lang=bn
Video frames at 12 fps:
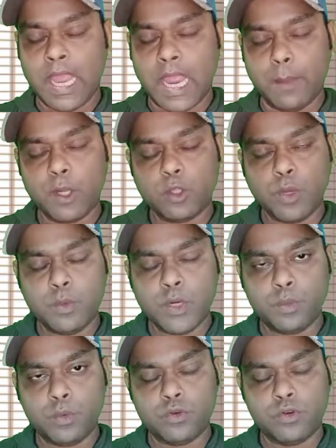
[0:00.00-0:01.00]
এবার তোমার মনে
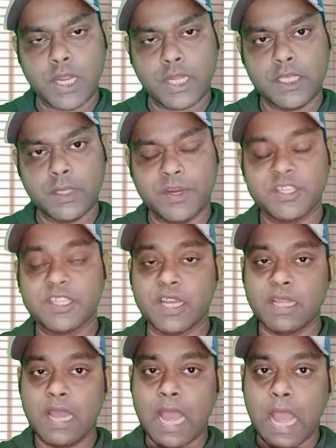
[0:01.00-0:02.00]
প্রশ্ন রাখতেই পারে যে
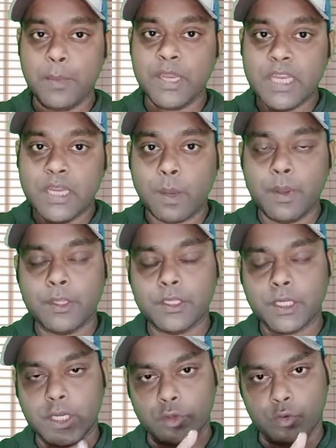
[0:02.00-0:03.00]
দাদা আমি কিভাবে
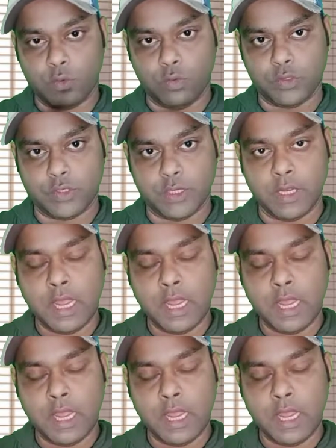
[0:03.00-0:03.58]
নিজেকে ইগনোর করেছি